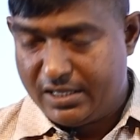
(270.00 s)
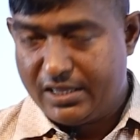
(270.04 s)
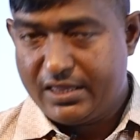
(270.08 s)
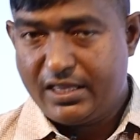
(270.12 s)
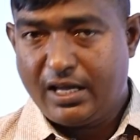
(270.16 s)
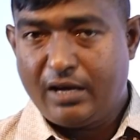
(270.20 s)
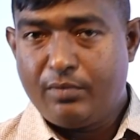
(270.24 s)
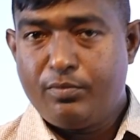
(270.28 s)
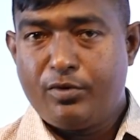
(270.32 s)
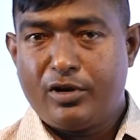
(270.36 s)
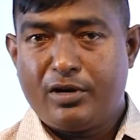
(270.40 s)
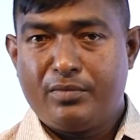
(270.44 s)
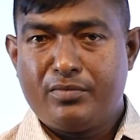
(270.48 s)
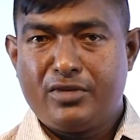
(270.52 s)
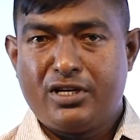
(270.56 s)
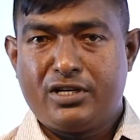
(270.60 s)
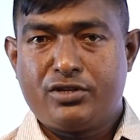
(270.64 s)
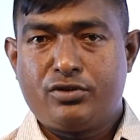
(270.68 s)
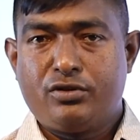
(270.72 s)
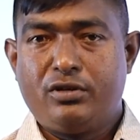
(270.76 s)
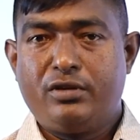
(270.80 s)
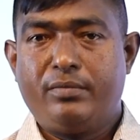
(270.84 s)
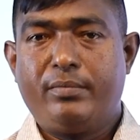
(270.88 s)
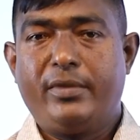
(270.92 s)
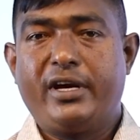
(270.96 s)
তারপর আমরা
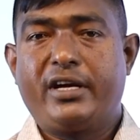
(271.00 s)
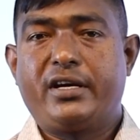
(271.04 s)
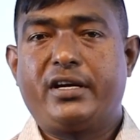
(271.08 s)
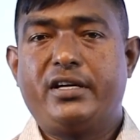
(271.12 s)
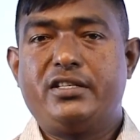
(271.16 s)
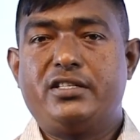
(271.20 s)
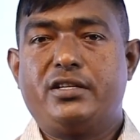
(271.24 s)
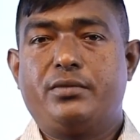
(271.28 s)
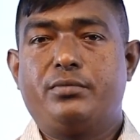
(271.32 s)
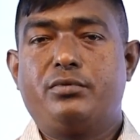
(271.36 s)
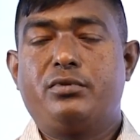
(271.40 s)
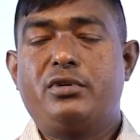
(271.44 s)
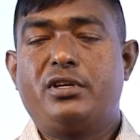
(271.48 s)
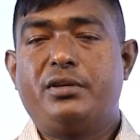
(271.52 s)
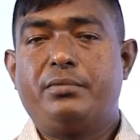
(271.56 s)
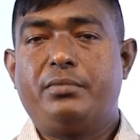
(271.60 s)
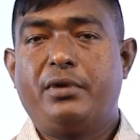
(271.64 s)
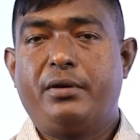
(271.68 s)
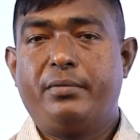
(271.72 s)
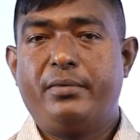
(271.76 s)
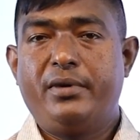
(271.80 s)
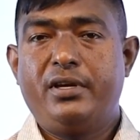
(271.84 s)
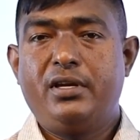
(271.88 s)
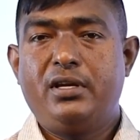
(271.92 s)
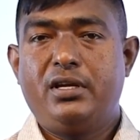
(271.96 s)
আসলে ব্যাখ্যায় যাব
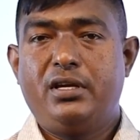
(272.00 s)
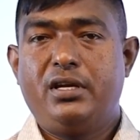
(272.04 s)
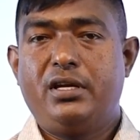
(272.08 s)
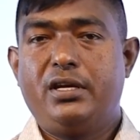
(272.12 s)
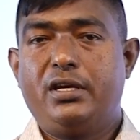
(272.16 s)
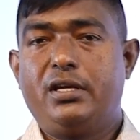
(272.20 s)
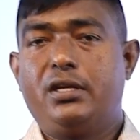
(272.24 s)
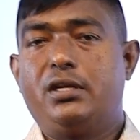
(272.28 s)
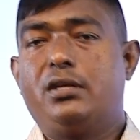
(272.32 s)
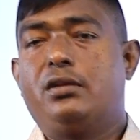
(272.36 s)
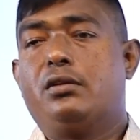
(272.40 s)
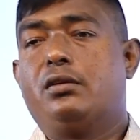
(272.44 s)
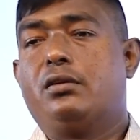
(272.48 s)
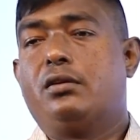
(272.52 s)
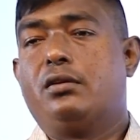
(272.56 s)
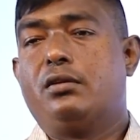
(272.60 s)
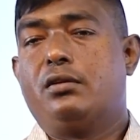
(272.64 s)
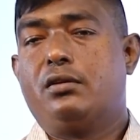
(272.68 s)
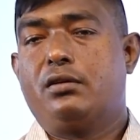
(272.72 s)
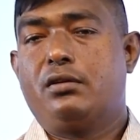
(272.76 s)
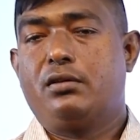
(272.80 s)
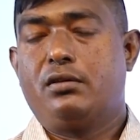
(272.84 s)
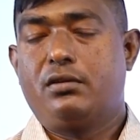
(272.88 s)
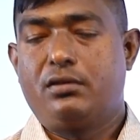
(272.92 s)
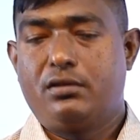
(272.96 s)
কিভাবে এই
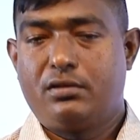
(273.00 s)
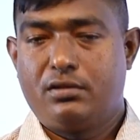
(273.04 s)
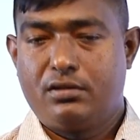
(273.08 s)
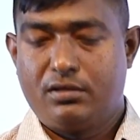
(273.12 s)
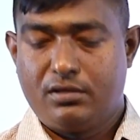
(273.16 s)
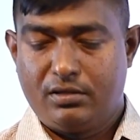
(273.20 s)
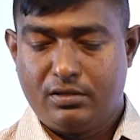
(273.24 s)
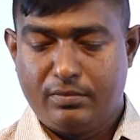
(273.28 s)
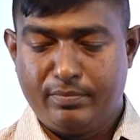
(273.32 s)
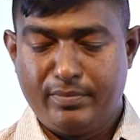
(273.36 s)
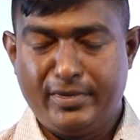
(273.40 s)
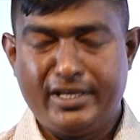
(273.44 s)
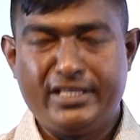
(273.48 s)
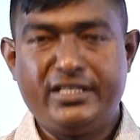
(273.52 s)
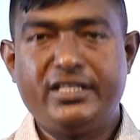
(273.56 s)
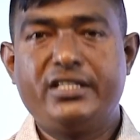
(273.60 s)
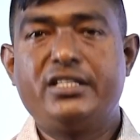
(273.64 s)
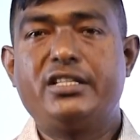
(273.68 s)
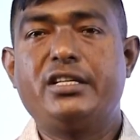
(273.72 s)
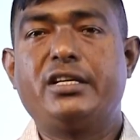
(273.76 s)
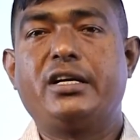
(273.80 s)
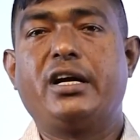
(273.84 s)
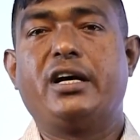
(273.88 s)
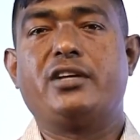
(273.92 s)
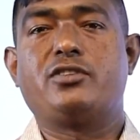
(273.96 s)

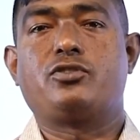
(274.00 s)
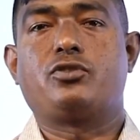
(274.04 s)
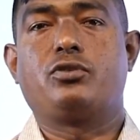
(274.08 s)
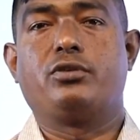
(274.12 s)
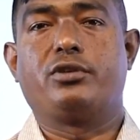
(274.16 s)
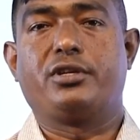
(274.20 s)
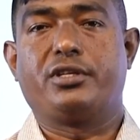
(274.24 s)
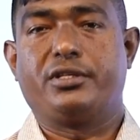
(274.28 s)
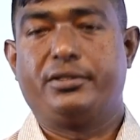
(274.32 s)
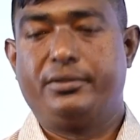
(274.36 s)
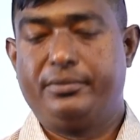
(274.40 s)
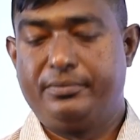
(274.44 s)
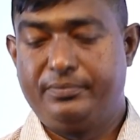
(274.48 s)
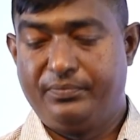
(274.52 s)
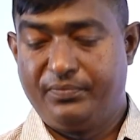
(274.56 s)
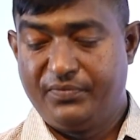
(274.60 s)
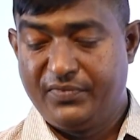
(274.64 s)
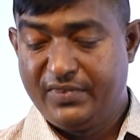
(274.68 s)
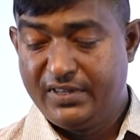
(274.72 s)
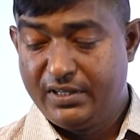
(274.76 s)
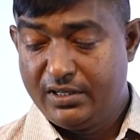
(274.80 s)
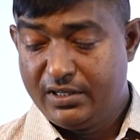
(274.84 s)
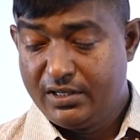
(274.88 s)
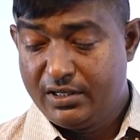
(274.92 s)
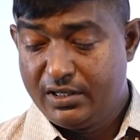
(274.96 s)
ম্যাজিকটি কাজ করে
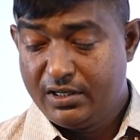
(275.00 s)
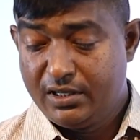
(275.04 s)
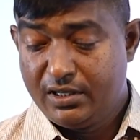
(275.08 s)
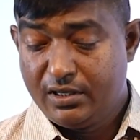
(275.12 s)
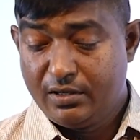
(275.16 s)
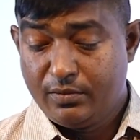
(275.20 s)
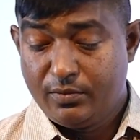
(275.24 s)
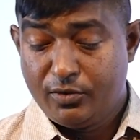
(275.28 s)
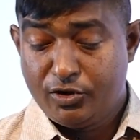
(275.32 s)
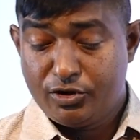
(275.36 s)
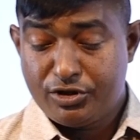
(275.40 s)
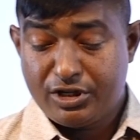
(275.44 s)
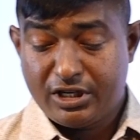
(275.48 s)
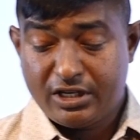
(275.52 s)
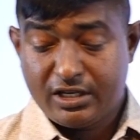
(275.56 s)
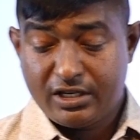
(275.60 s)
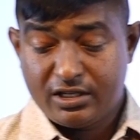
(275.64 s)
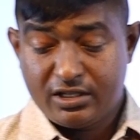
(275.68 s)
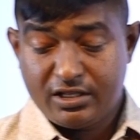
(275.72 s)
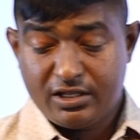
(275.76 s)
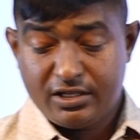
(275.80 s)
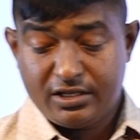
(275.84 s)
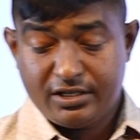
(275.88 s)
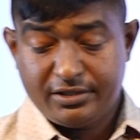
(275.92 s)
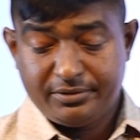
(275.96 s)
প্রিয়
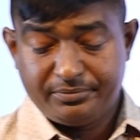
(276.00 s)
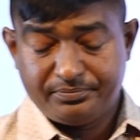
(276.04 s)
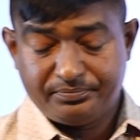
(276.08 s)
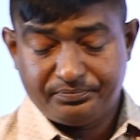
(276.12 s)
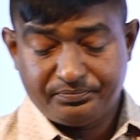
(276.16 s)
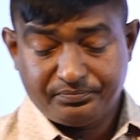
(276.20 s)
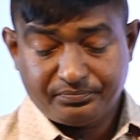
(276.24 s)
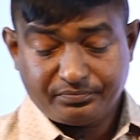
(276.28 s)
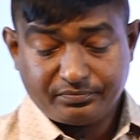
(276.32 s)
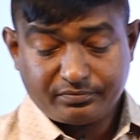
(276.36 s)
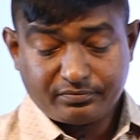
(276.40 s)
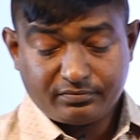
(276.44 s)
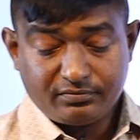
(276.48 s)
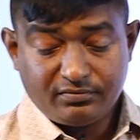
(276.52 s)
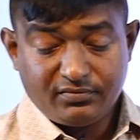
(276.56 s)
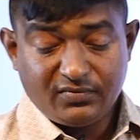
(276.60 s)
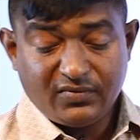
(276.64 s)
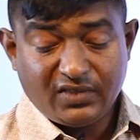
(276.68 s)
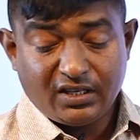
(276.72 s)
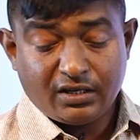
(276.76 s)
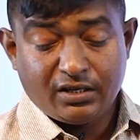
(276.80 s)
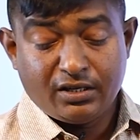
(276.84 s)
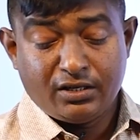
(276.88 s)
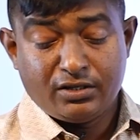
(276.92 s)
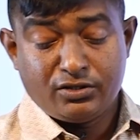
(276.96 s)
শিক্ষার্থীরা
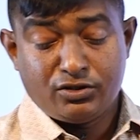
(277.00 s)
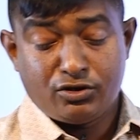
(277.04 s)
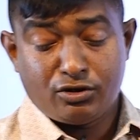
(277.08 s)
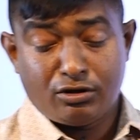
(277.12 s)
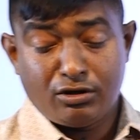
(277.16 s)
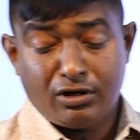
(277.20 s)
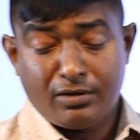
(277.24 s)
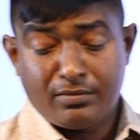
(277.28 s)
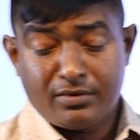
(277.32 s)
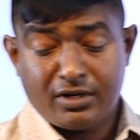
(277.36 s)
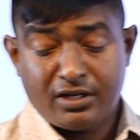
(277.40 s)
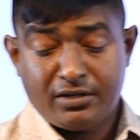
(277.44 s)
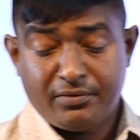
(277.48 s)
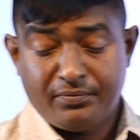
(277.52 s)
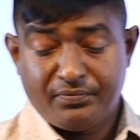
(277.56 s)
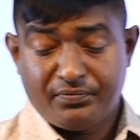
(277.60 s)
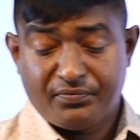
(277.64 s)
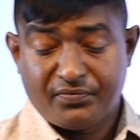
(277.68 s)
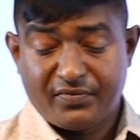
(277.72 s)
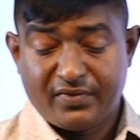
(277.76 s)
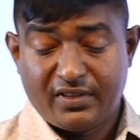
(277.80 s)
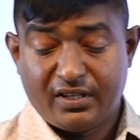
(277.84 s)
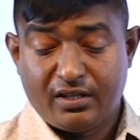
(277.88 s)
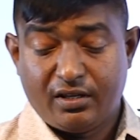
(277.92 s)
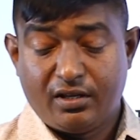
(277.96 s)
চলো আমরা
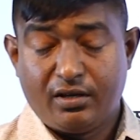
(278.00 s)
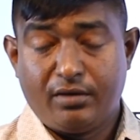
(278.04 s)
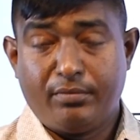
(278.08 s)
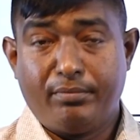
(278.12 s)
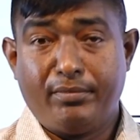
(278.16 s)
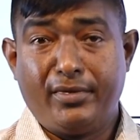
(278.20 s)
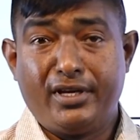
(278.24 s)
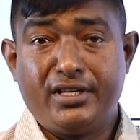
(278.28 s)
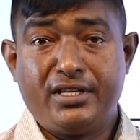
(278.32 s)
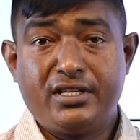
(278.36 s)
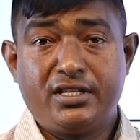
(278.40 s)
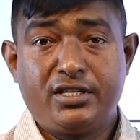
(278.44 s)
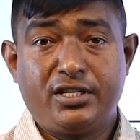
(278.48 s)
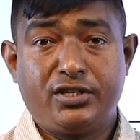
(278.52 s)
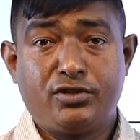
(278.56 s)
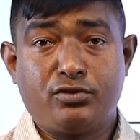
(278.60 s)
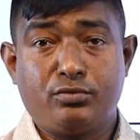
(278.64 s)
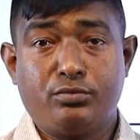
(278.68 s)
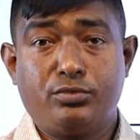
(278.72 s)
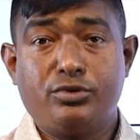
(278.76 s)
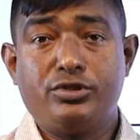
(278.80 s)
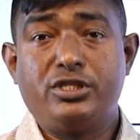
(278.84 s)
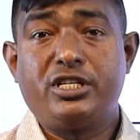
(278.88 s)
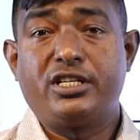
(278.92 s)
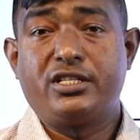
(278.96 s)
ম্যাজিকটি একটু
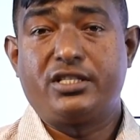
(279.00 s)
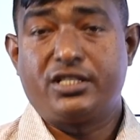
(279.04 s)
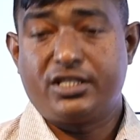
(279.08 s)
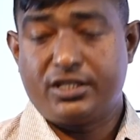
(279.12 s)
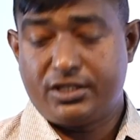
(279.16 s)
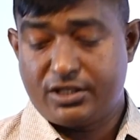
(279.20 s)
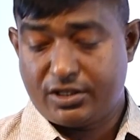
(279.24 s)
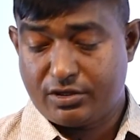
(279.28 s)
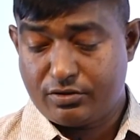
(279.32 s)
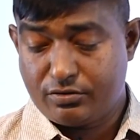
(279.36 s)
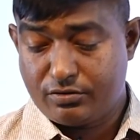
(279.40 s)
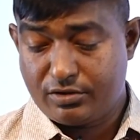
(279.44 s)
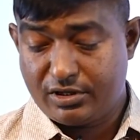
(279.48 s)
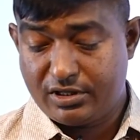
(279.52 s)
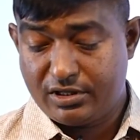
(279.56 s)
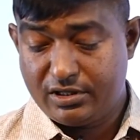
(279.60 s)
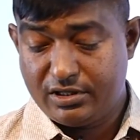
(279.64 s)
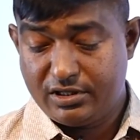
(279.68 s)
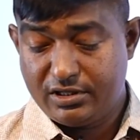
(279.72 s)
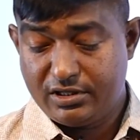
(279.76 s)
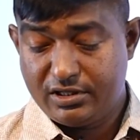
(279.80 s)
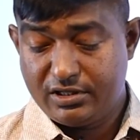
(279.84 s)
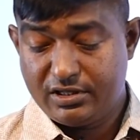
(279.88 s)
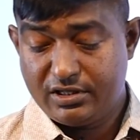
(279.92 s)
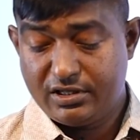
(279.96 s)
বোঝার চেষ্টা করি
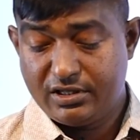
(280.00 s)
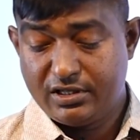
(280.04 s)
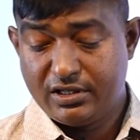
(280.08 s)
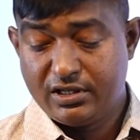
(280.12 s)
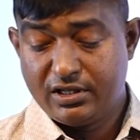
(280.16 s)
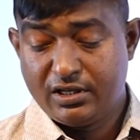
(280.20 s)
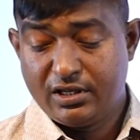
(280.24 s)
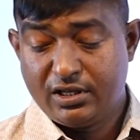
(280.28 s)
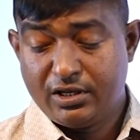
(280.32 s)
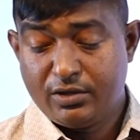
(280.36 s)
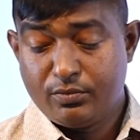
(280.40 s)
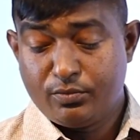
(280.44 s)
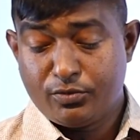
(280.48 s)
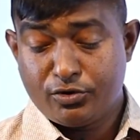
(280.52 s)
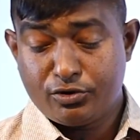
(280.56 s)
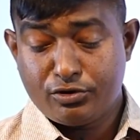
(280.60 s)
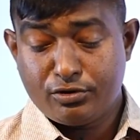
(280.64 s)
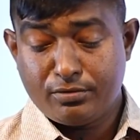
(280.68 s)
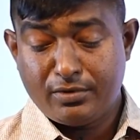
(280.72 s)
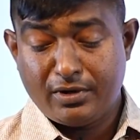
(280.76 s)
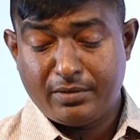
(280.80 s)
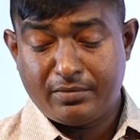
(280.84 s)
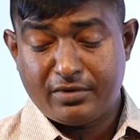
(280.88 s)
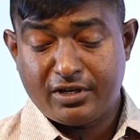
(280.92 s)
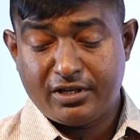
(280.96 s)

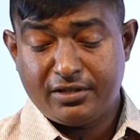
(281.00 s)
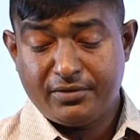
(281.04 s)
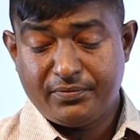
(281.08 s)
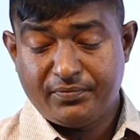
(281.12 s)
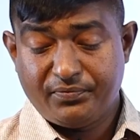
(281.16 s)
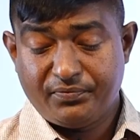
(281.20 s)
প্রথমে আমরা